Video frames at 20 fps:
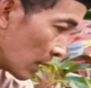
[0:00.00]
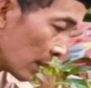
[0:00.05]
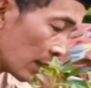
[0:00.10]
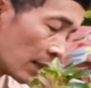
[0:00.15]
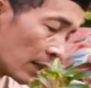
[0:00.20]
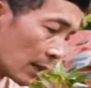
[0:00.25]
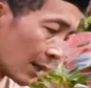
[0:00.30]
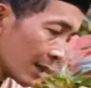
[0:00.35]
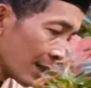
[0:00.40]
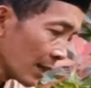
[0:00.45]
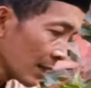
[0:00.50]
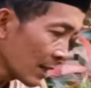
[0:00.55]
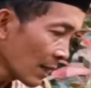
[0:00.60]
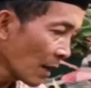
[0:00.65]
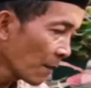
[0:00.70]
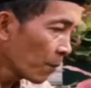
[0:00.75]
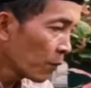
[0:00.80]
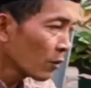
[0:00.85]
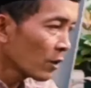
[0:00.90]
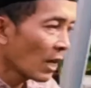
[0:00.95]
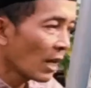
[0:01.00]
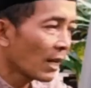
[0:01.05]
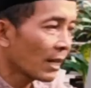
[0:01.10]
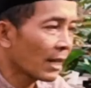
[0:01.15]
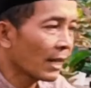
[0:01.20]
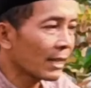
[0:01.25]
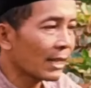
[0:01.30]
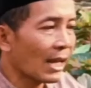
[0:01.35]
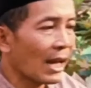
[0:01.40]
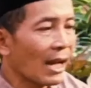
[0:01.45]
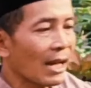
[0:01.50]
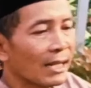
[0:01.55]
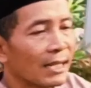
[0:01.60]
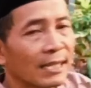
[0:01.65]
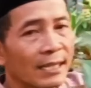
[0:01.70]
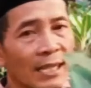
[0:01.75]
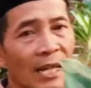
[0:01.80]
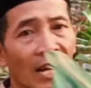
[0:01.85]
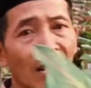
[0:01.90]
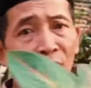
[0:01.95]
Nih, kita punya red
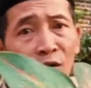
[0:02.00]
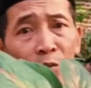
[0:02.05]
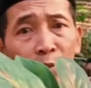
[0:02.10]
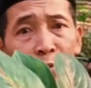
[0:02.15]
Anita